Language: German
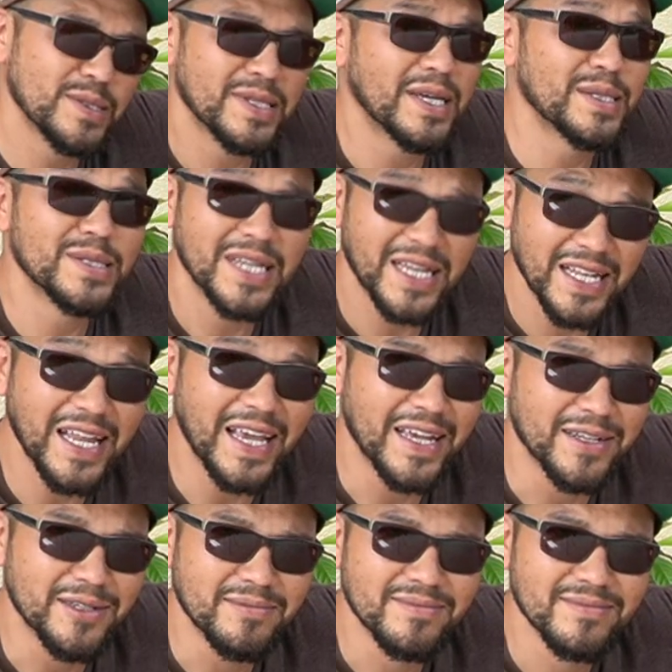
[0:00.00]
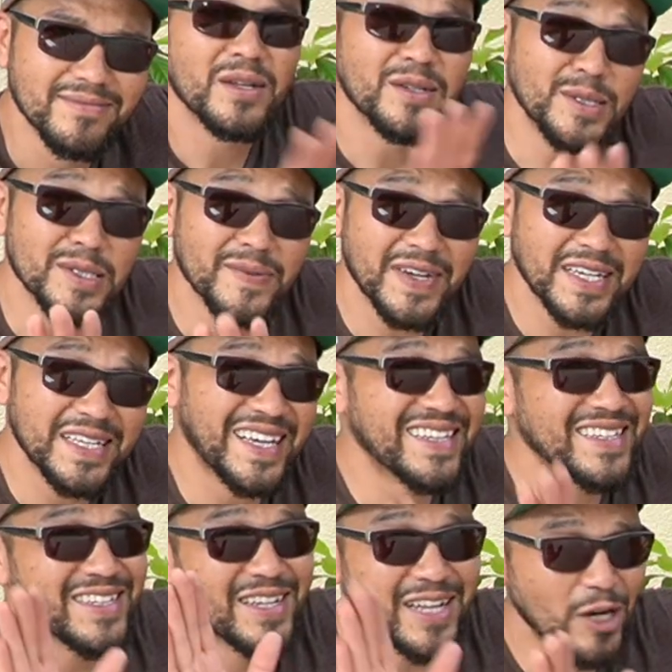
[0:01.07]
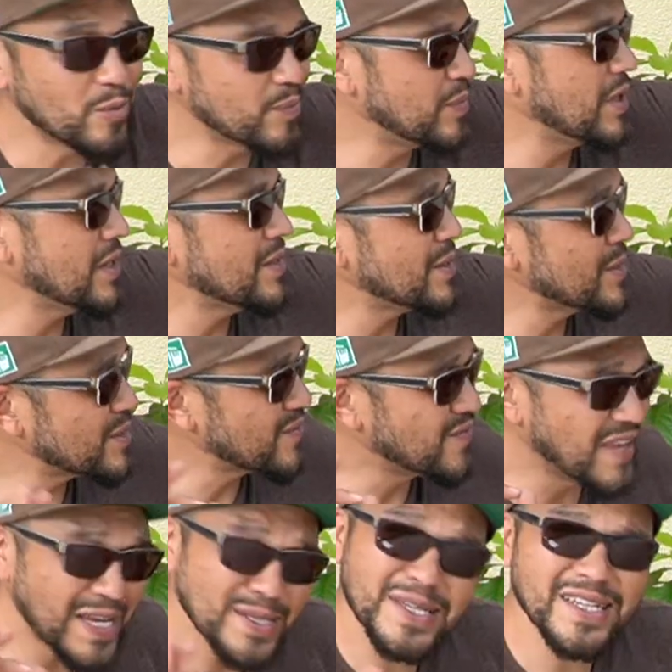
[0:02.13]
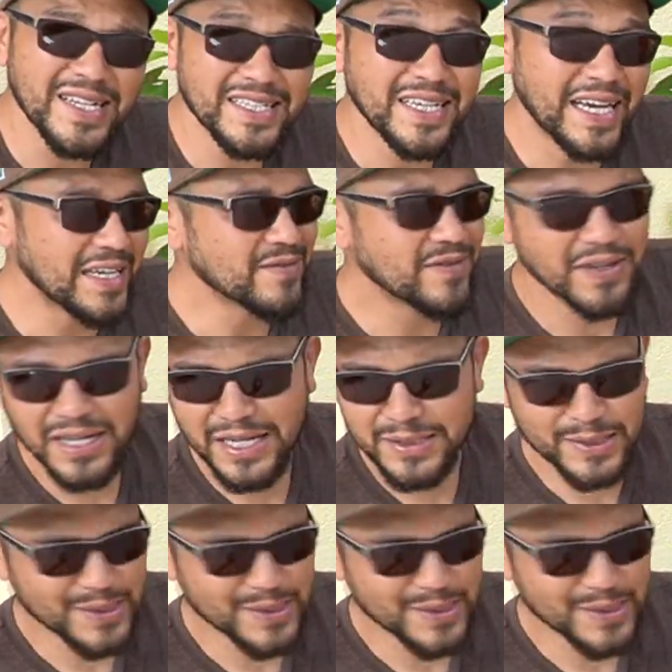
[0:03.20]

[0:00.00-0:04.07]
das Ganze dann lernen. Diese Variante, glaubt mir, ist wesentlich einfacher, als